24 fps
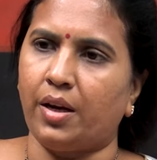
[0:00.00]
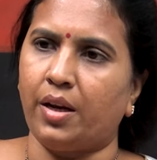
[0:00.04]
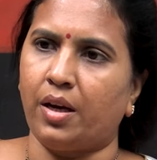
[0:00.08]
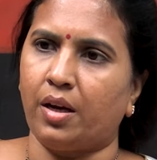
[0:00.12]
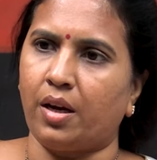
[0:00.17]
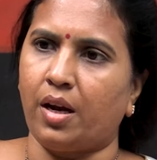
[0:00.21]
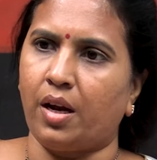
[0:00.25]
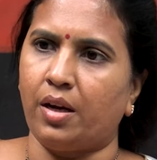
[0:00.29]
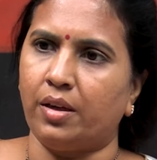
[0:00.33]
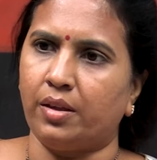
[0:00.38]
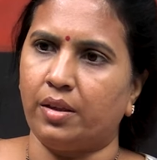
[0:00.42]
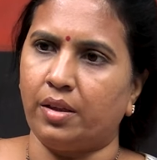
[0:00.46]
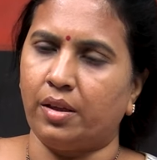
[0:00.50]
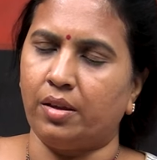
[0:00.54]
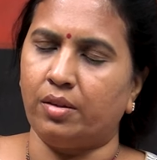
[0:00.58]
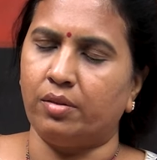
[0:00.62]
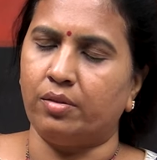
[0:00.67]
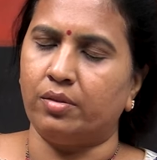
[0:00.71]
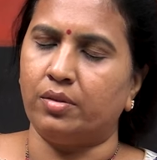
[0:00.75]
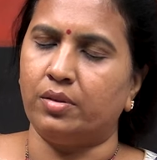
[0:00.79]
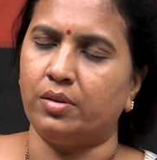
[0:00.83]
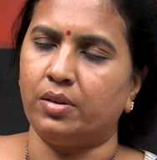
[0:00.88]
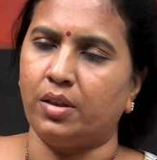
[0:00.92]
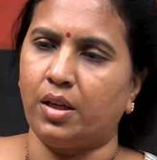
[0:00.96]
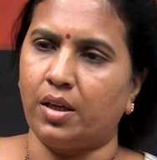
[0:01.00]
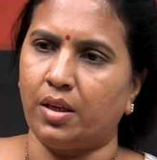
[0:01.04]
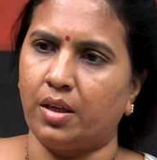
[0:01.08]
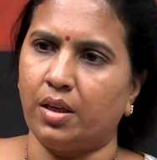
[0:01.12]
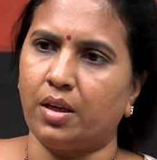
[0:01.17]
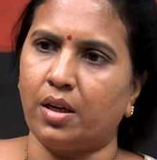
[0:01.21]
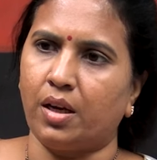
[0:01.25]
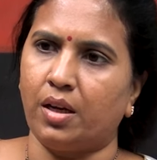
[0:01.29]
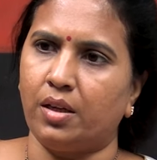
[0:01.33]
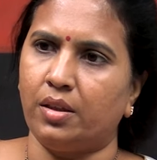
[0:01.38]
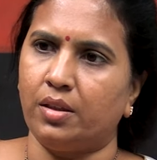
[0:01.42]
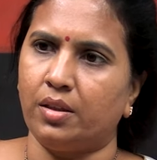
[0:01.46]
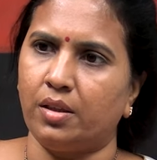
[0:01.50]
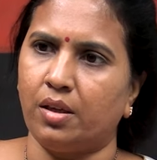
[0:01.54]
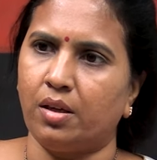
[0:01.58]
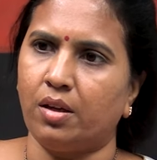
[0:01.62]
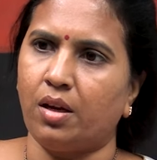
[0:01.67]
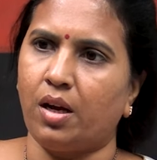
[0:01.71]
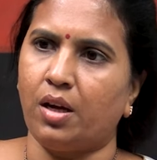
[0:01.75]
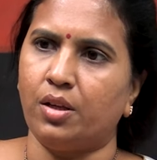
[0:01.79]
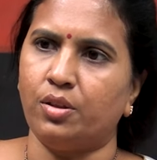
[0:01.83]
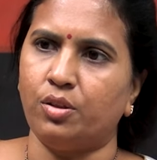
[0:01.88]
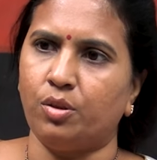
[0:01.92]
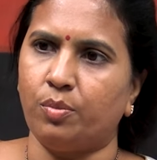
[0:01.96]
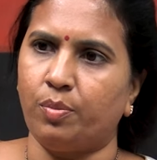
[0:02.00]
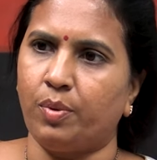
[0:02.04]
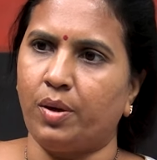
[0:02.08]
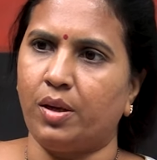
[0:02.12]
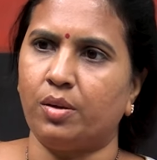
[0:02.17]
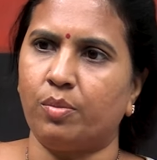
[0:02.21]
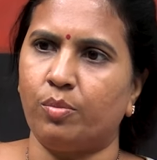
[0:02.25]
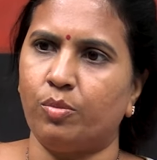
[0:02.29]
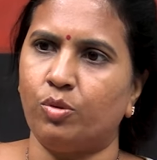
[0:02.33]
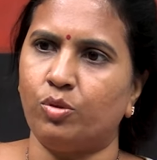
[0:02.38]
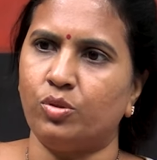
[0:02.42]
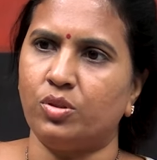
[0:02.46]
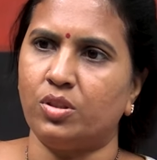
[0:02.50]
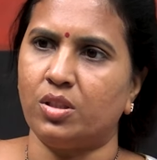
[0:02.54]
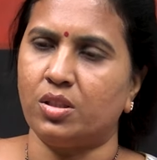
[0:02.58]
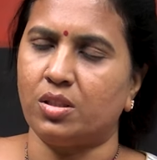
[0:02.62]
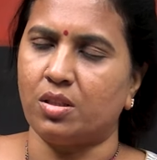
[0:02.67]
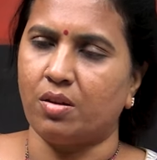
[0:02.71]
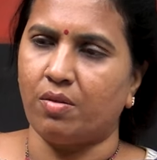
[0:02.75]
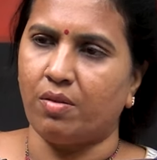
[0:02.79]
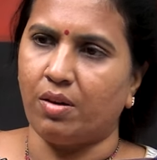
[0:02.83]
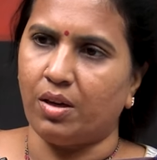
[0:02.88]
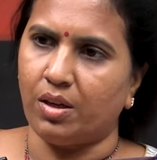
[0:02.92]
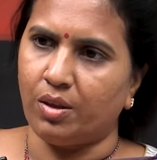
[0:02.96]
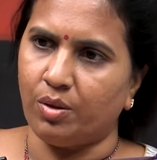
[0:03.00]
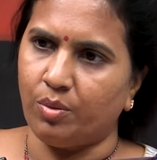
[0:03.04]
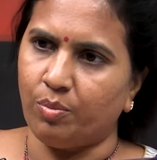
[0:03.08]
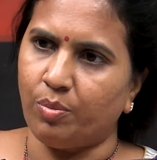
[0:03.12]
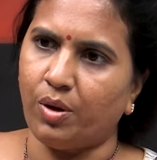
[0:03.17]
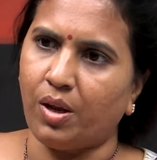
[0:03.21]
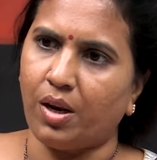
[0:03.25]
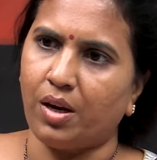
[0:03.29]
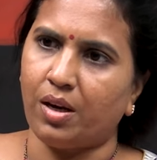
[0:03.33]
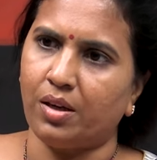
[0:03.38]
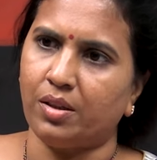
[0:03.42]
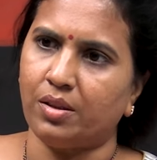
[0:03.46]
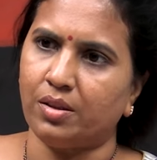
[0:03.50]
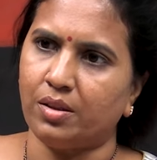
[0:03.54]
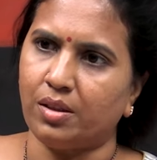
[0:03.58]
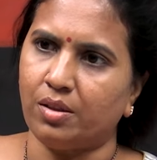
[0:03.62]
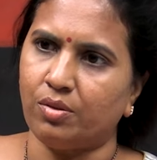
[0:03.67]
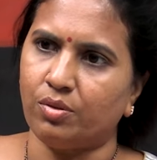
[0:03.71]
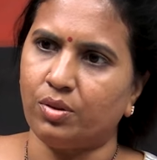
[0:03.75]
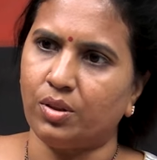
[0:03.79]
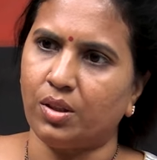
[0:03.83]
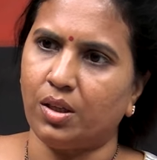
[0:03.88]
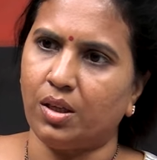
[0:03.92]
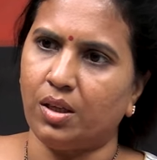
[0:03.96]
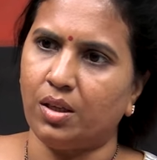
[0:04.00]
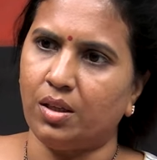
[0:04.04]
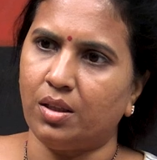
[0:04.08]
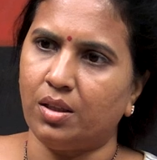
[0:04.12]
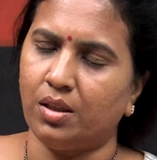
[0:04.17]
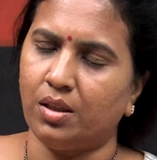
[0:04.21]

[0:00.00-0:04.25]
అన్న క్యాంటీన్ అన్న క్యాంటీన్లో ఐదు రూపాయలకి భోజనం చేసేవాళ్ళు ఇప్పుడు అలాంటిది ఉందా